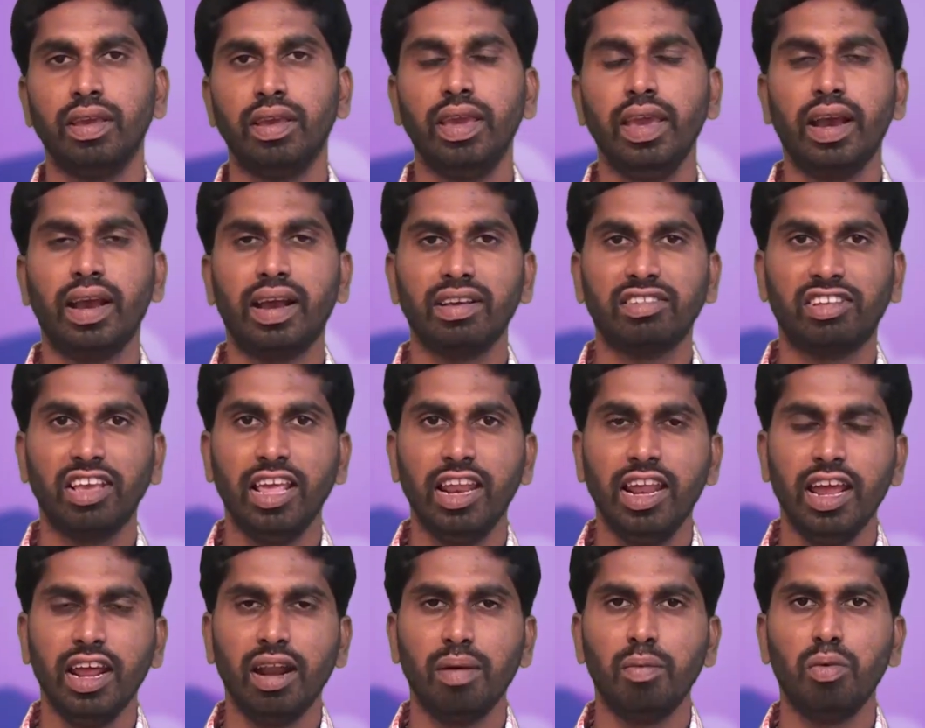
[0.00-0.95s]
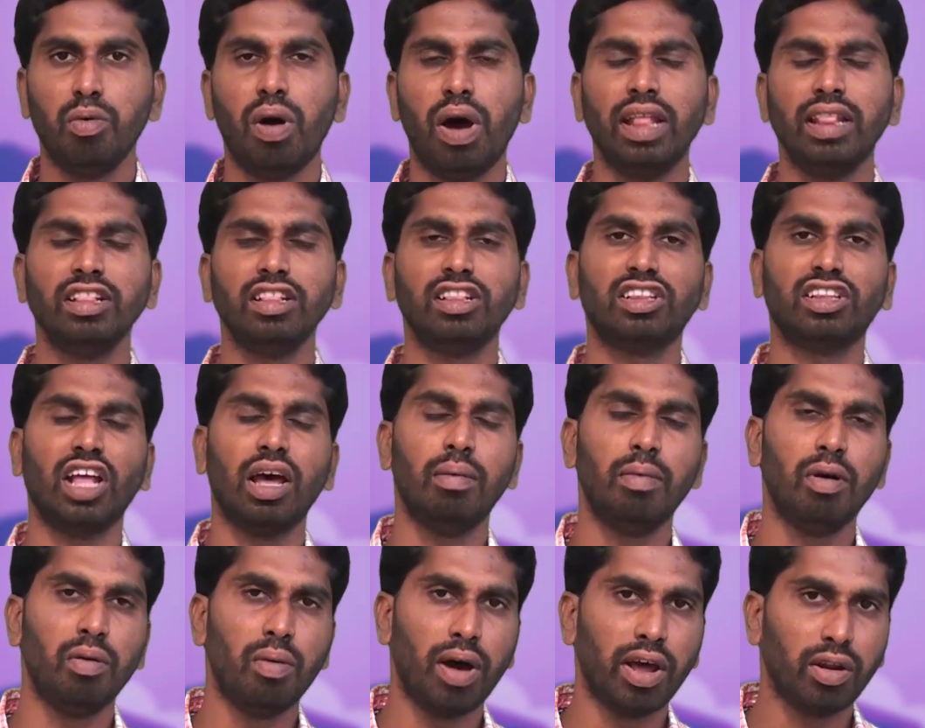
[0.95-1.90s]
ఈ యొక్క శరీరము
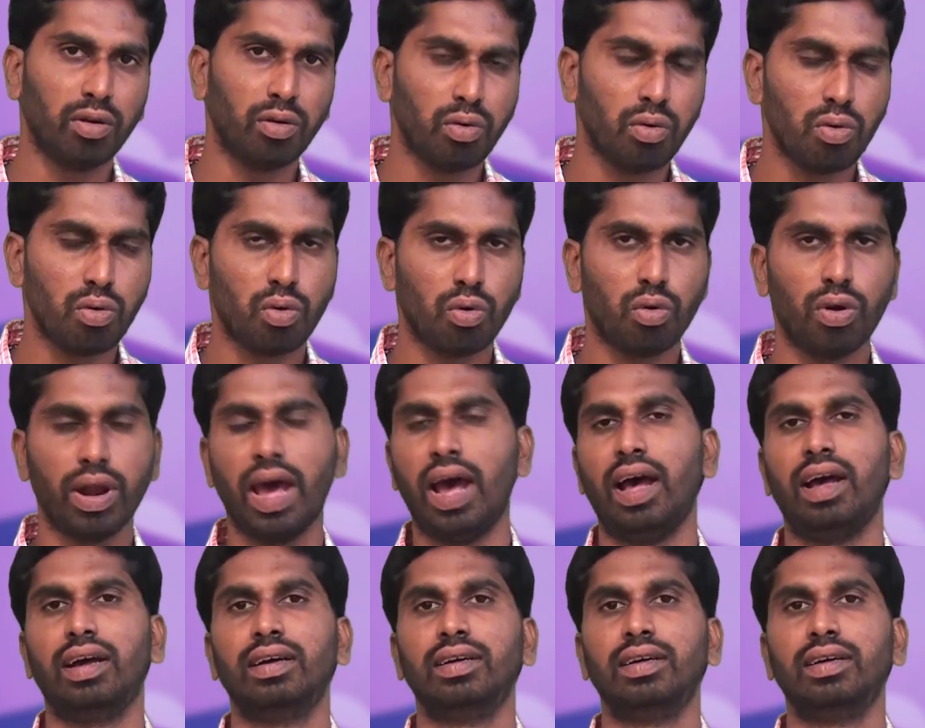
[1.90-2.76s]
అంతము వరకు కూడా